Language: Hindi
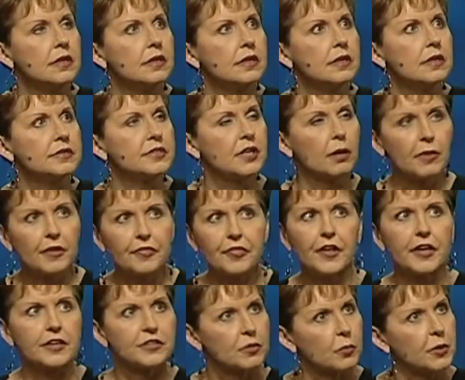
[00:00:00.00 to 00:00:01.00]
कुछ
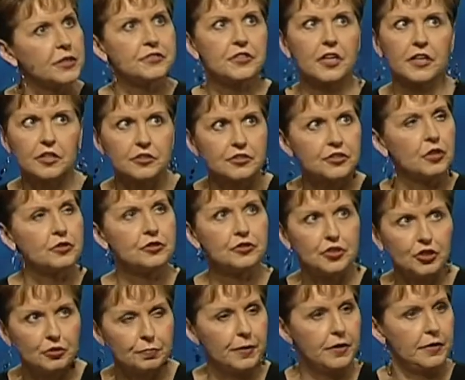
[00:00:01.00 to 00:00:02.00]
बातें जो हम करते हैं वो
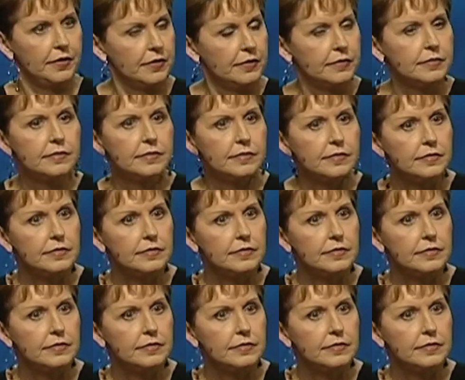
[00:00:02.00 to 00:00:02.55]
बेवकूफ़ाना